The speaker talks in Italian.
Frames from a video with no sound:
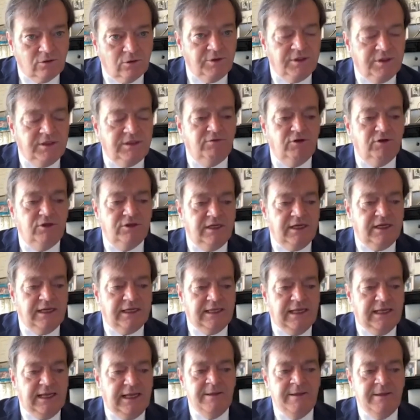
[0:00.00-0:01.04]
Quindi vuol dire
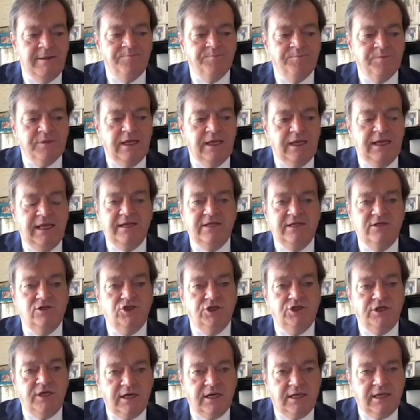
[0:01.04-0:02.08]
che la
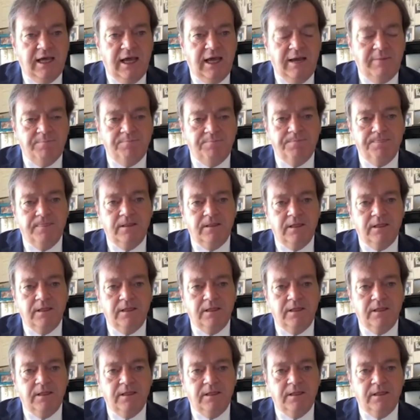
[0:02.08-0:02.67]
ricerca